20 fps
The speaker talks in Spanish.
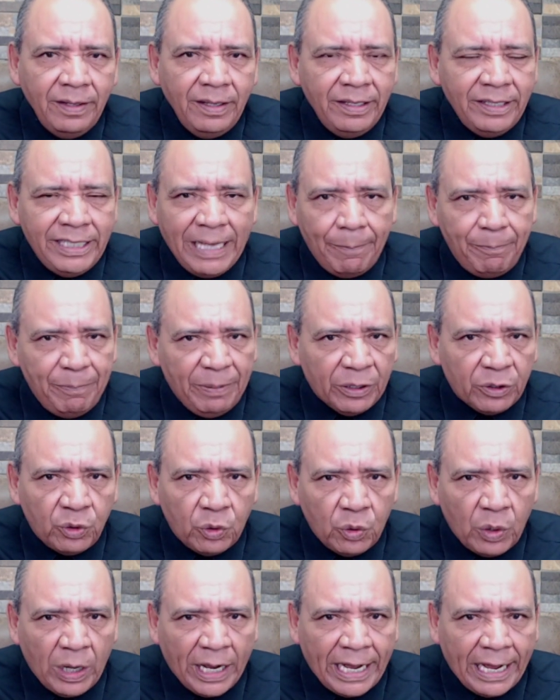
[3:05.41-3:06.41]
ya
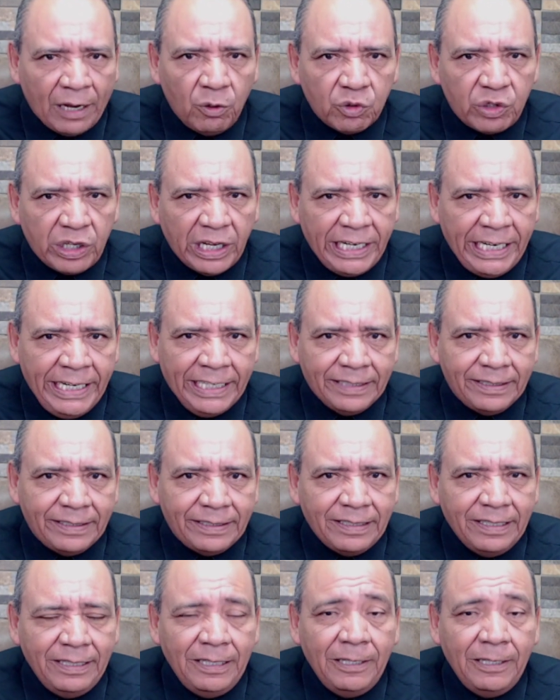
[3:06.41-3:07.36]
perdonó a Carlos Salinas.